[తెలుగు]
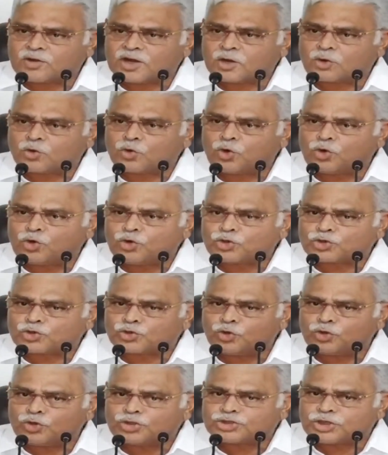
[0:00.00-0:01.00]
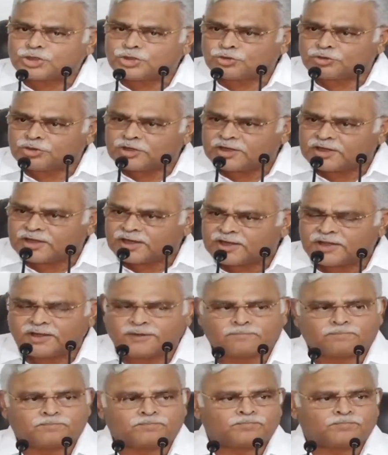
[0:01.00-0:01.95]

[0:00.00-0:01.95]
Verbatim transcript: కూడా రోడ్డు షోలు చెయ్యొద్దని గాని